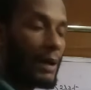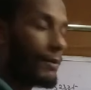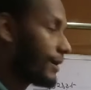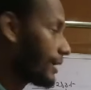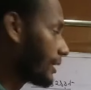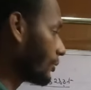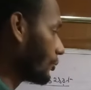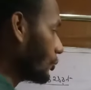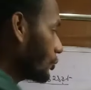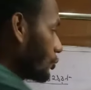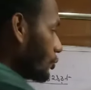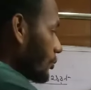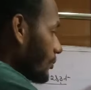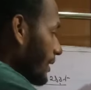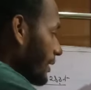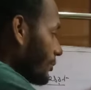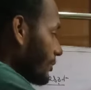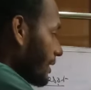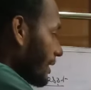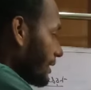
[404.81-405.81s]
আবার নতুন
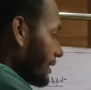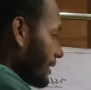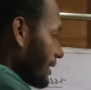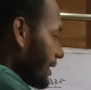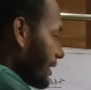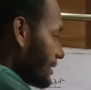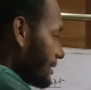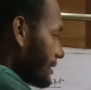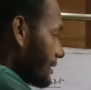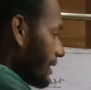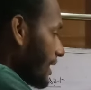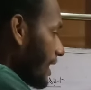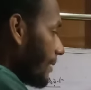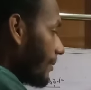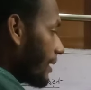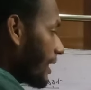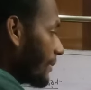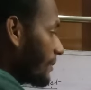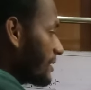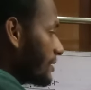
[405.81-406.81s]
বায়ু এখান থেকে আসছে
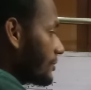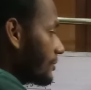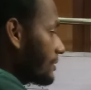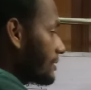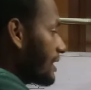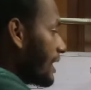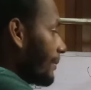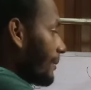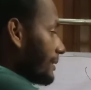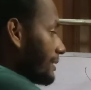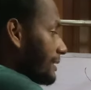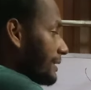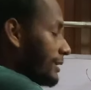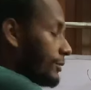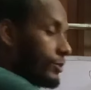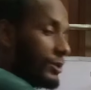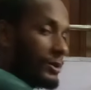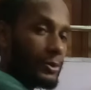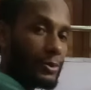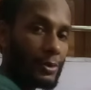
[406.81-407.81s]
আবার আবিষ্ট হচ্ছে আবার
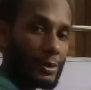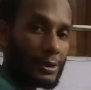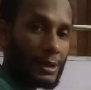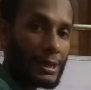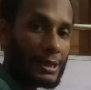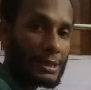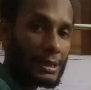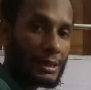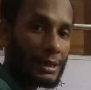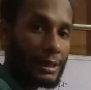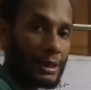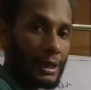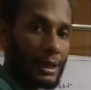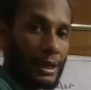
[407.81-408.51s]
ছিটকে দূরে সরে যাচ্ছে